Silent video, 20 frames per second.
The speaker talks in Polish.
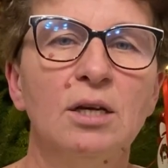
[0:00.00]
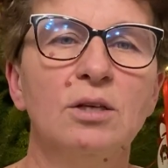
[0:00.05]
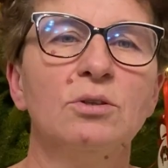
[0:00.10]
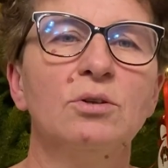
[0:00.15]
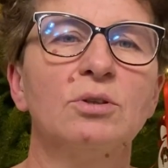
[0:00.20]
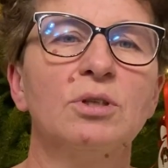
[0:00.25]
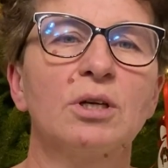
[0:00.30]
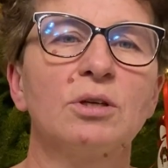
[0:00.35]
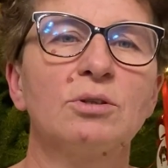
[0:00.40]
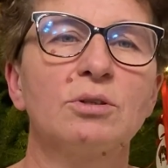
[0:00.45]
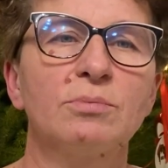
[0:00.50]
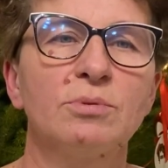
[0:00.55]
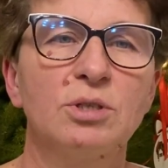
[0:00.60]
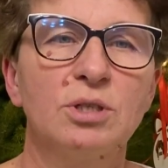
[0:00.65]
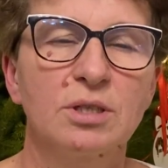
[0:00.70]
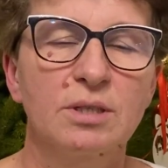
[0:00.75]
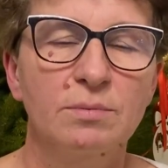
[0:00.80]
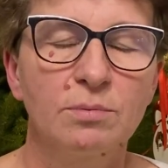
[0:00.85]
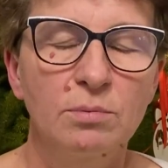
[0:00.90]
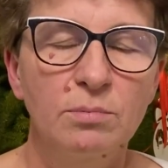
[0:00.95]
Do tego,
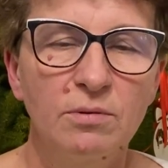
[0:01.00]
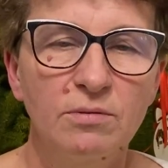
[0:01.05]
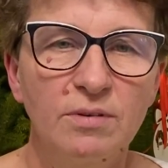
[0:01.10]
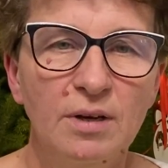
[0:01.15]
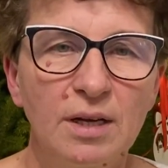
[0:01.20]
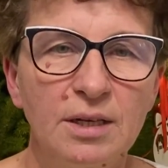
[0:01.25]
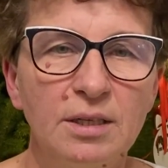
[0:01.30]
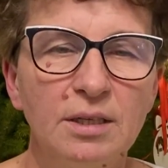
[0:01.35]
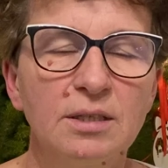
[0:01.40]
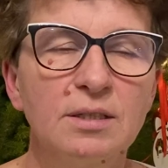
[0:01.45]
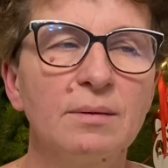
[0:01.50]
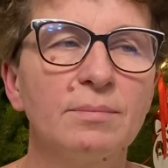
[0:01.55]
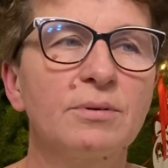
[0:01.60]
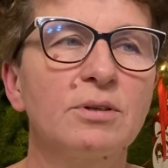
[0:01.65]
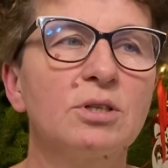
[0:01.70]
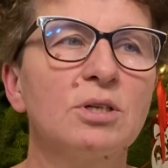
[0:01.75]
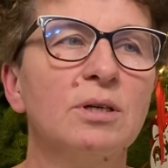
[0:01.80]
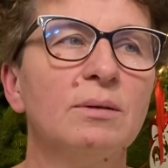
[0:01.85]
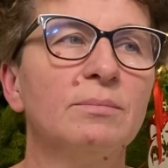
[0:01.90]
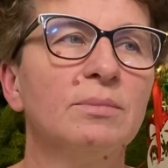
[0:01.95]
żebyście spróbowali.
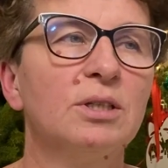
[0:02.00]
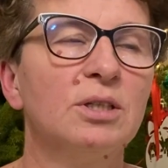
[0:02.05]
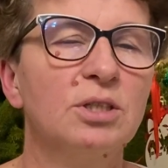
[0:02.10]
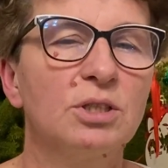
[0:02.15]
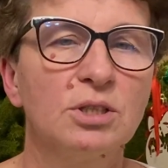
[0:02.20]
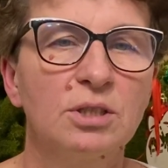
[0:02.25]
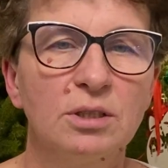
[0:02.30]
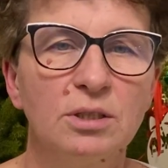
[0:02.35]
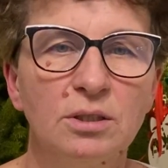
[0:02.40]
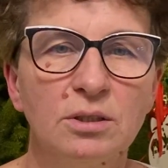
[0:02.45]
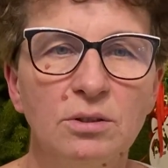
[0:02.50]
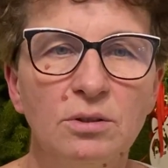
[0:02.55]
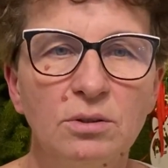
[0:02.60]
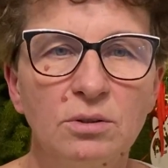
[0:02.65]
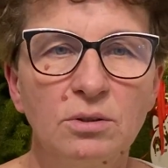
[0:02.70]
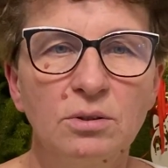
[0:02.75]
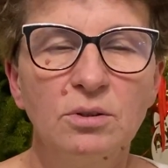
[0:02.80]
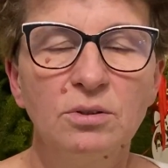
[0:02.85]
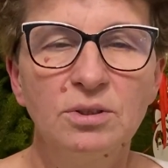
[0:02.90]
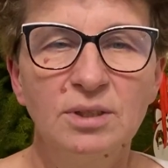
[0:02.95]
Zapraszam też y,
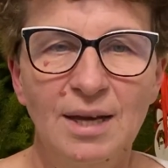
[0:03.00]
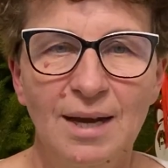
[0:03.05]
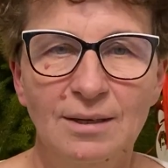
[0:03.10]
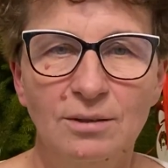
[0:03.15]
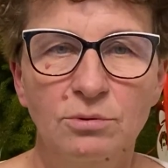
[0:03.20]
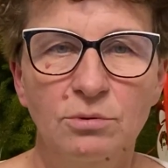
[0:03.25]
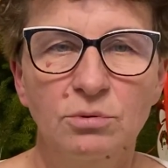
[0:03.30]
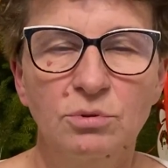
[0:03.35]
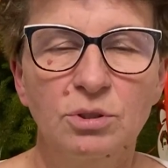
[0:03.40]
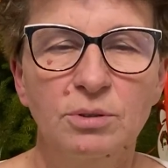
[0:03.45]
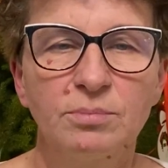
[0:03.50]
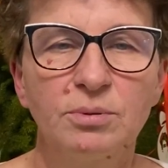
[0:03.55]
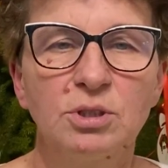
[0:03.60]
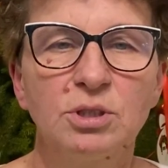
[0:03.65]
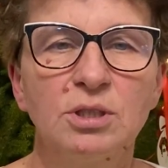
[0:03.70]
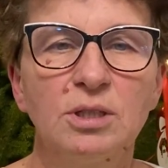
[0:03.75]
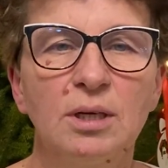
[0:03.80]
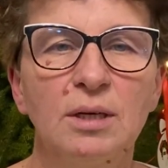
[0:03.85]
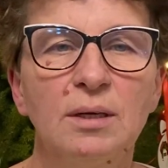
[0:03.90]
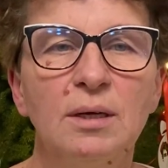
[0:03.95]
do kontaktu,
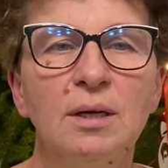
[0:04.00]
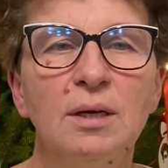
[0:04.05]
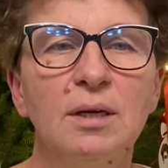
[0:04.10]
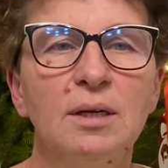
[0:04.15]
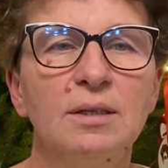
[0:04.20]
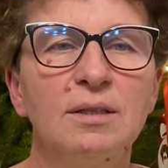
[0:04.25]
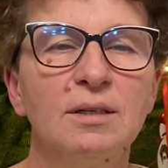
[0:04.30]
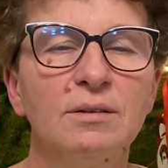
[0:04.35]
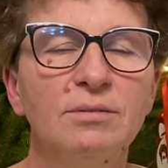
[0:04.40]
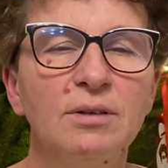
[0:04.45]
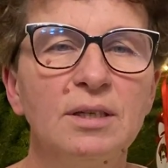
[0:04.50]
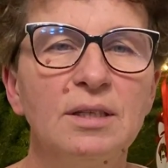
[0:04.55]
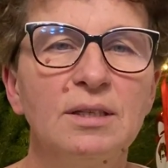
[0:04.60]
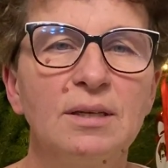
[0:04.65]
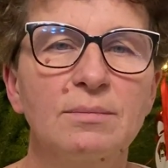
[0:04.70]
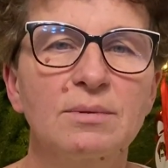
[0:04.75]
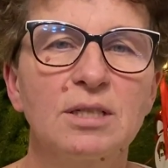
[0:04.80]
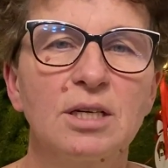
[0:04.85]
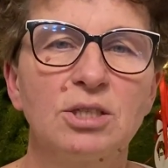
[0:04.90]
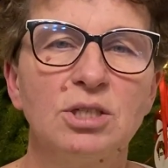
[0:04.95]
żebyście dawali
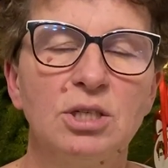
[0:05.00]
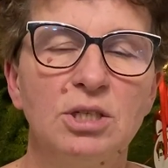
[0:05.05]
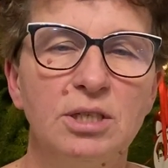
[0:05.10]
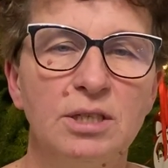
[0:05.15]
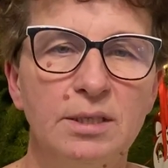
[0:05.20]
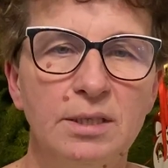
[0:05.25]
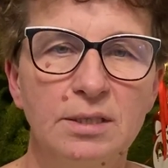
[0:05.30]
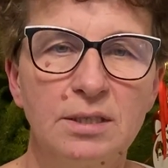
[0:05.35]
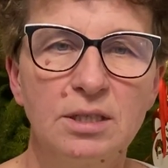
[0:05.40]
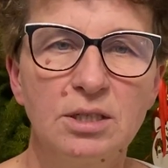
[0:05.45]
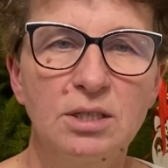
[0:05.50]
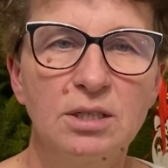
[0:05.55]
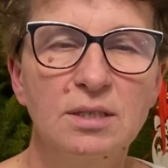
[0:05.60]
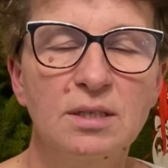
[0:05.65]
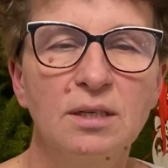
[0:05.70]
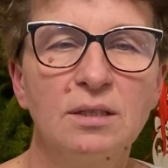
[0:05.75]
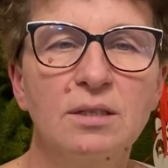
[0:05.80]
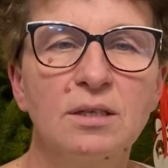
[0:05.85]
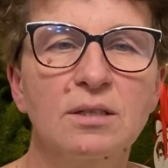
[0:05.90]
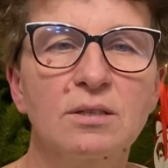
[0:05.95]
nam znać. Jeśli jesteście
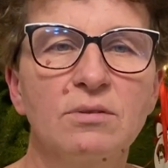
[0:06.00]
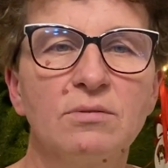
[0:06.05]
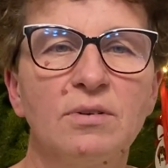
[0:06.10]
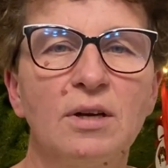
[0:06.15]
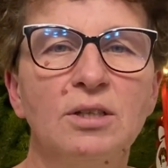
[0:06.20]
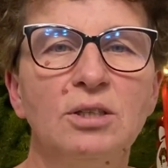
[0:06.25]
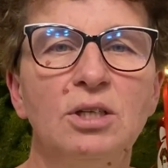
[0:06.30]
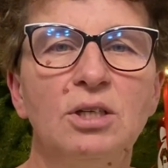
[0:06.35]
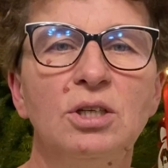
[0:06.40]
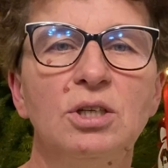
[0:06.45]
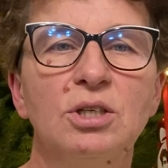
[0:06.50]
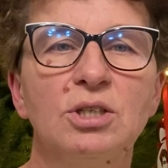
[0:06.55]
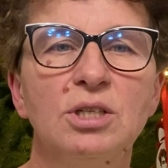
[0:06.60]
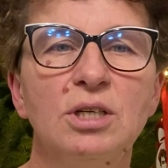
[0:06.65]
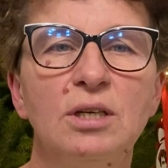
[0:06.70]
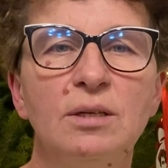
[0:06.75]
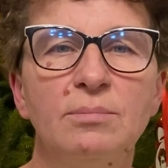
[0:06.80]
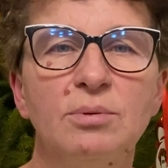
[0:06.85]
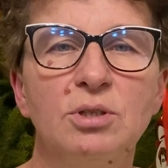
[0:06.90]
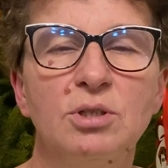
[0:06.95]
zainteresowani i
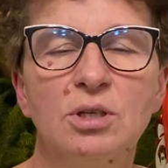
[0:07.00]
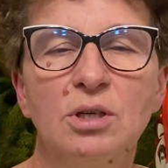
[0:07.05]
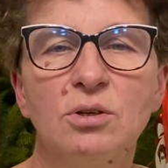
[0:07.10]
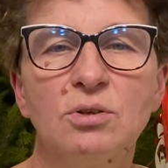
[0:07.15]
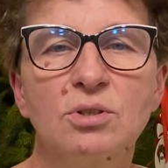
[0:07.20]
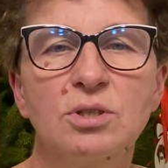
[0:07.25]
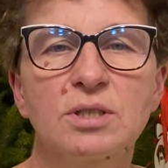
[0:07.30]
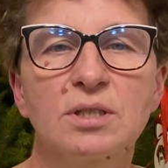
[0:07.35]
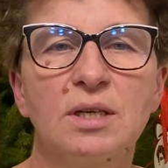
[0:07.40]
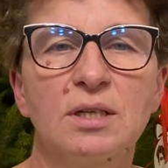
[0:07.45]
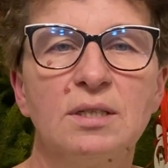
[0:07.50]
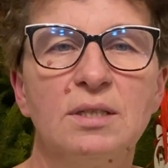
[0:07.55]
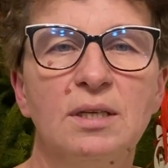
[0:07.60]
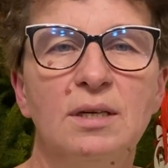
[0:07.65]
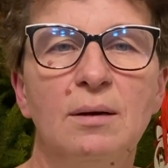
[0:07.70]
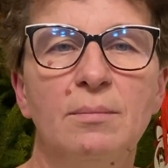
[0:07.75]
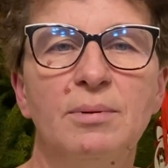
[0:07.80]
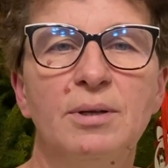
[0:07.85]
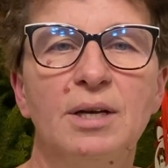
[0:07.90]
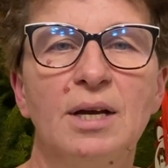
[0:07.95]
chcielibyście korzystać z
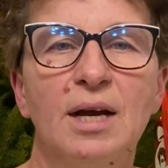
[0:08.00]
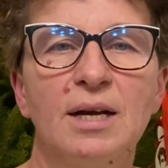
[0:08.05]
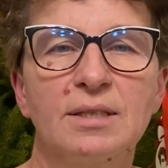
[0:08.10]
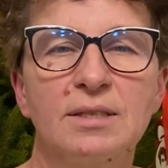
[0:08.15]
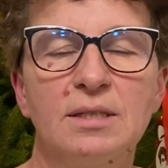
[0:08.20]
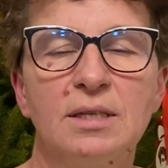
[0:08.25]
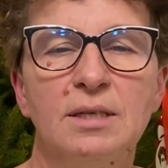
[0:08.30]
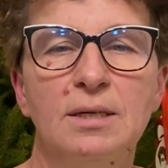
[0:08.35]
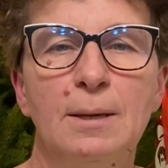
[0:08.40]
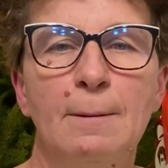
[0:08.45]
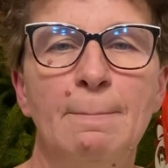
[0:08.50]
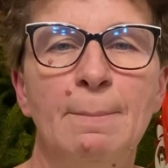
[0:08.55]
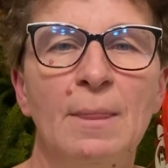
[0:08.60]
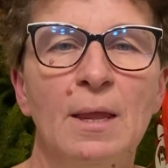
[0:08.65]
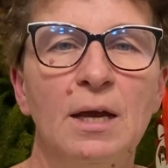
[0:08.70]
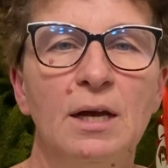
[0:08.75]
tej aplikacji,